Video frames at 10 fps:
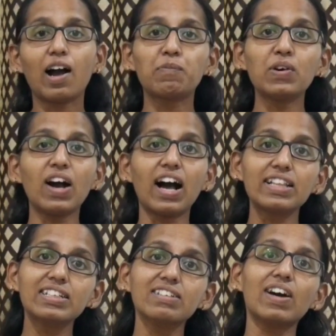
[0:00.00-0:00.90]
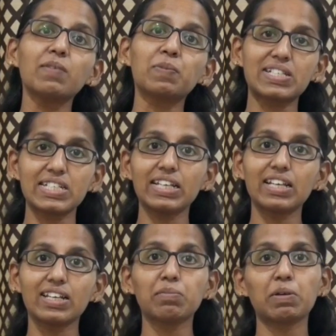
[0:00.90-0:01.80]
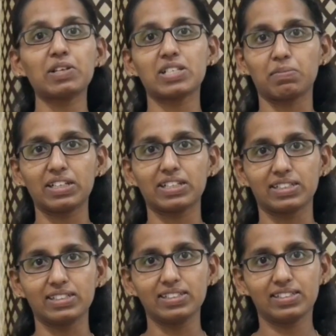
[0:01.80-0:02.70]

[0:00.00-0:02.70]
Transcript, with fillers: அப்போ அதுக்கு வர பிரச்சனைகள்லாம் நம்ம எப்படி சமாளிக்கிறது